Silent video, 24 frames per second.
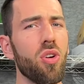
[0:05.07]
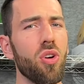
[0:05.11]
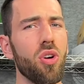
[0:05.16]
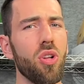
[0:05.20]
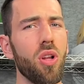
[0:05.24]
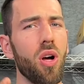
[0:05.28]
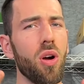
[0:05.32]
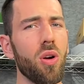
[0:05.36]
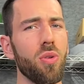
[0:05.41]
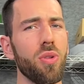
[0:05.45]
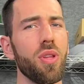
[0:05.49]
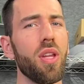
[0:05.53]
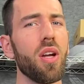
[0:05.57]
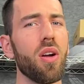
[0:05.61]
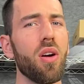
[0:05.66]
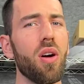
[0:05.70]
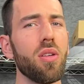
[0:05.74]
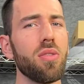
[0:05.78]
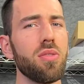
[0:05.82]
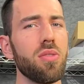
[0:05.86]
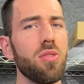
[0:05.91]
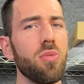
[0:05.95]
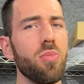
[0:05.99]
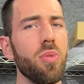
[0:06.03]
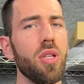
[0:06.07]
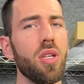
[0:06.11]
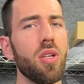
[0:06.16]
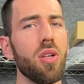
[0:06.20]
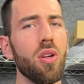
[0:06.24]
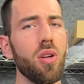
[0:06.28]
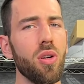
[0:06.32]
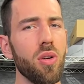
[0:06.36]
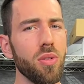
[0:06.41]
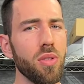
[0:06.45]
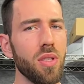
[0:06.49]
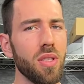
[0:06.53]
coloca o negócio no
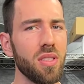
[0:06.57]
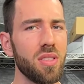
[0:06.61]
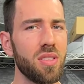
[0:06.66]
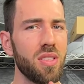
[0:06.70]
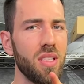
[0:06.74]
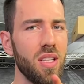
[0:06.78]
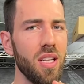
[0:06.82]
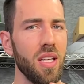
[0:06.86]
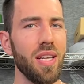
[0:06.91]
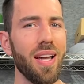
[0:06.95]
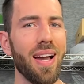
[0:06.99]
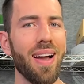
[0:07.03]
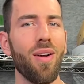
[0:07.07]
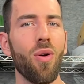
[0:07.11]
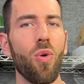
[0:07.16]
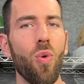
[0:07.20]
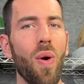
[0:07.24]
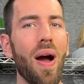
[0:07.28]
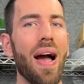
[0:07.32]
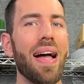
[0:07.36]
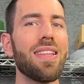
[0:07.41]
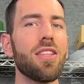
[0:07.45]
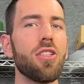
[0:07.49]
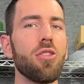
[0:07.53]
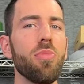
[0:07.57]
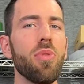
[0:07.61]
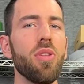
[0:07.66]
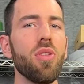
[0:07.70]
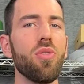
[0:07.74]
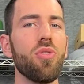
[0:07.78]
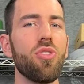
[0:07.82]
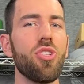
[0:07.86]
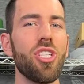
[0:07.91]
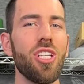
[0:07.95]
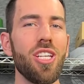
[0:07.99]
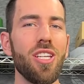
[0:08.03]
micro-ondas, liga 4
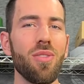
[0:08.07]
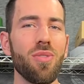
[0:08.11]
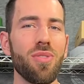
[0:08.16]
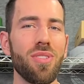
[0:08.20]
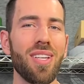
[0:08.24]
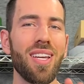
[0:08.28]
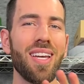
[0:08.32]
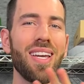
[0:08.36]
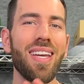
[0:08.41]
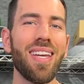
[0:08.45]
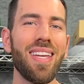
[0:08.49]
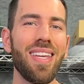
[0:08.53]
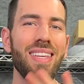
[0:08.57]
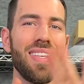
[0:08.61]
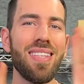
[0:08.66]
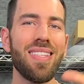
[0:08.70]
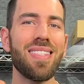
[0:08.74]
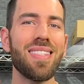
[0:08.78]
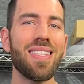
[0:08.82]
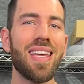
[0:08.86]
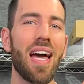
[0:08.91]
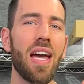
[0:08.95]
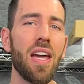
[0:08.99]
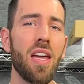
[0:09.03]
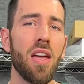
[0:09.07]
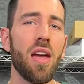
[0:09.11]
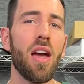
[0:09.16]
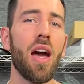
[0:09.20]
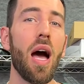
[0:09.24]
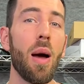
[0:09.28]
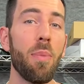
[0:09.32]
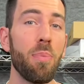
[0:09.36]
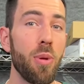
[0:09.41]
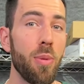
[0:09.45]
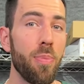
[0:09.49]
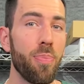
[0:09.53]
minutinhos e sai
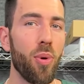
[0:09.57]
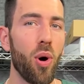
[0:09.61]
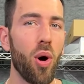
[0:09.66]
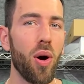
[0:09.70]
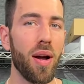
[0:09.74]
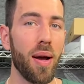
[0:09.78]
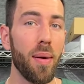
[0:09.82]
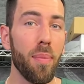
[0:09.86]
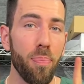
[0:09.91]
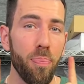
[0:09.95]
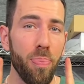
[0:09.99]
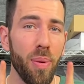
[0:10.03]
a pipoca